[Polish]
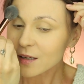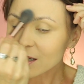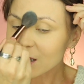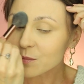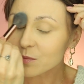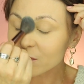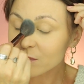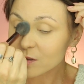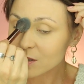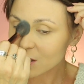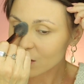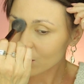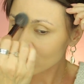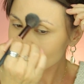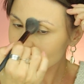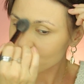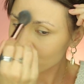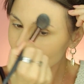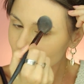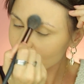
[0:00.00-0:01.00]
Ja bym chciała,
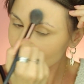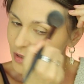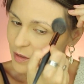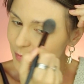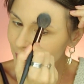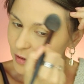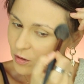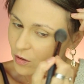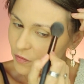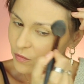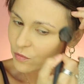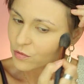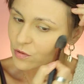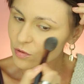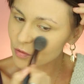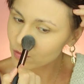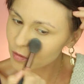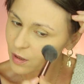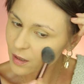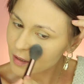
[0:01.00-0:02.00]
żeby on mi zmatowił
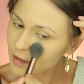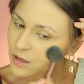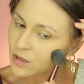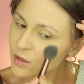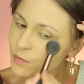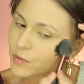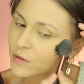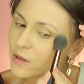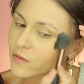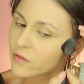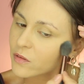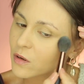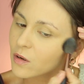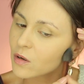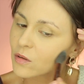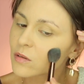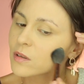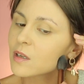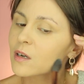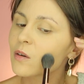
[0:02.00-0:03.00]
skórę i żeby nie
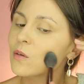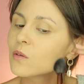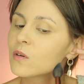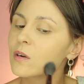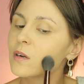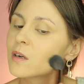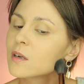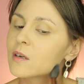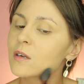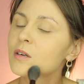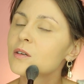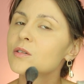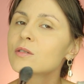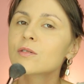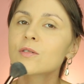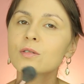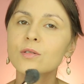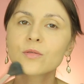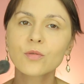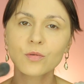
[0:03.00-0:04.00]
wyglądał
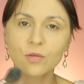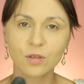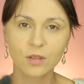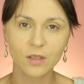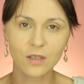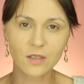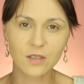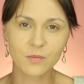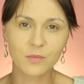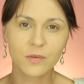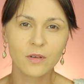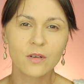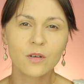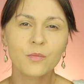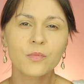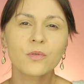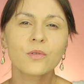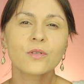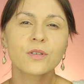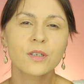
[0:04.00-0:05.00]
sztucznie, żeby nie
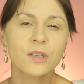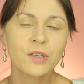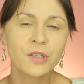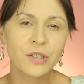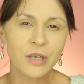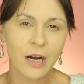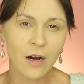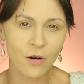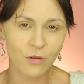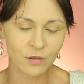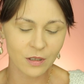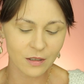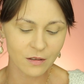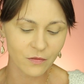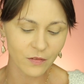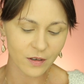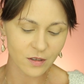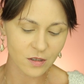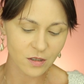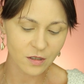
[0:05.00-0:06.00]
robiło się ciacho na
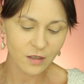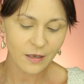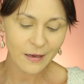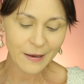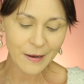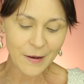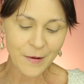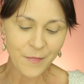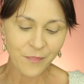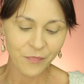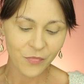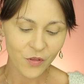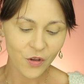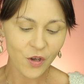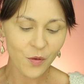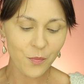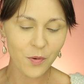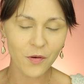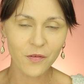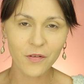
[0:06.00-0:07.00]
twarzy. No
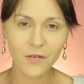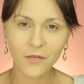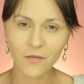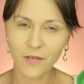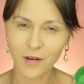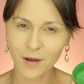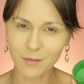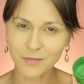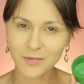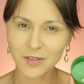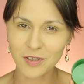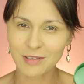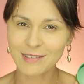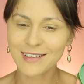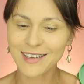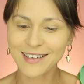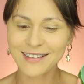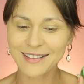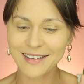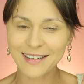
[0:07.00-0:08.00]
i powiem Wam, że
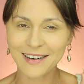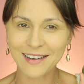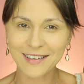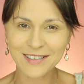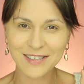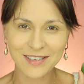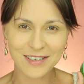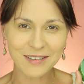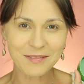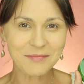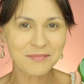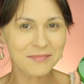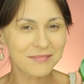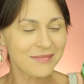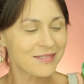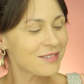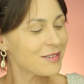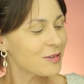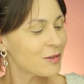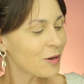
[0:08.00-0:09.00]
jak na razie
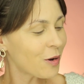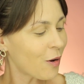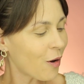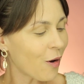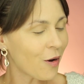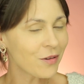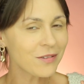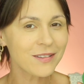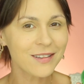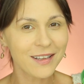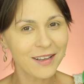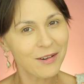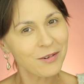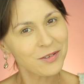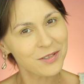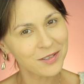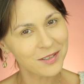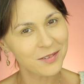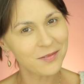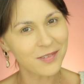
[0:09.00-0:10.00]
to on te
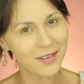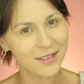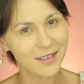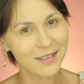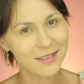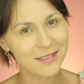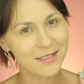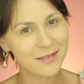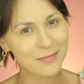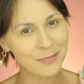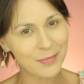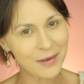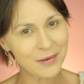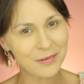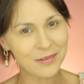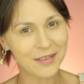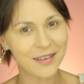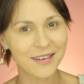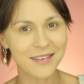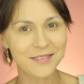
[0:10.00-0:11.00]
oczekiwania
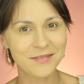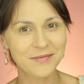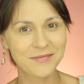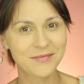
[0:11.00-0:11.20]
spełnia.